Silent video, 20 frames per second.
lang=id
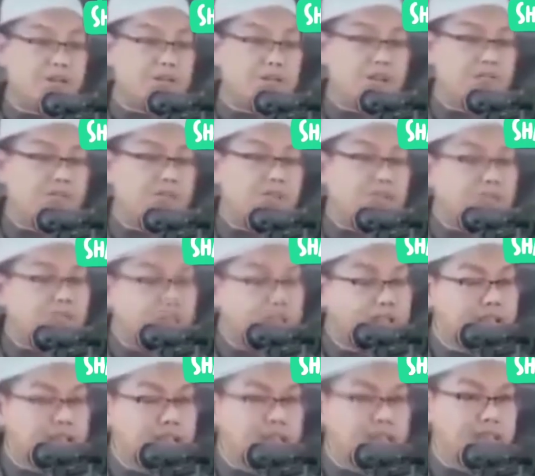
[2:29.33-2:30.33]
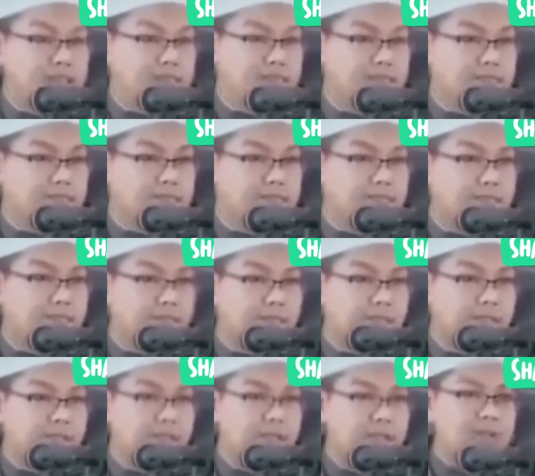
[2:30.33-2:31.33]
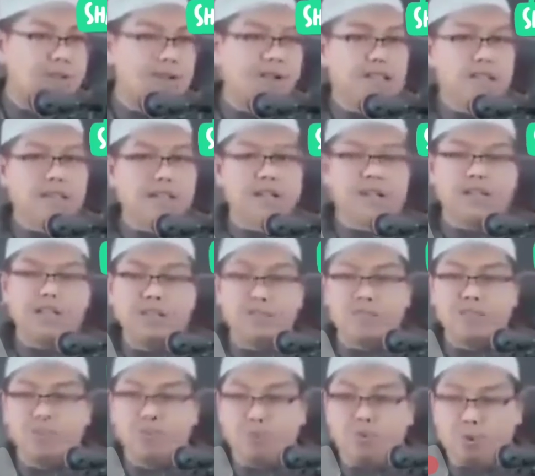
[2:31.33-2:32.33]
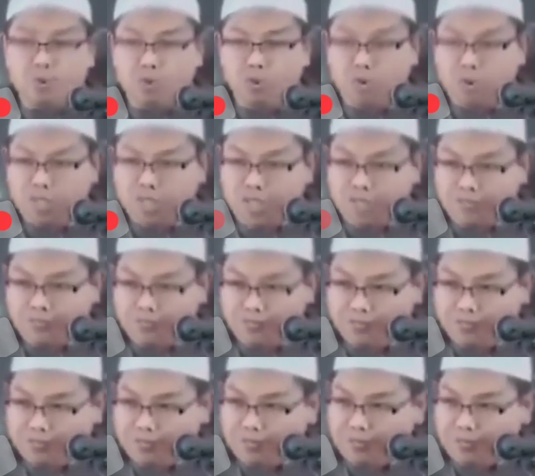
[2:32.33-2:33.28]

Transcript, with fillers: Syafi'i mu'takhirin, Dia mengatakan dia punya buku judulnya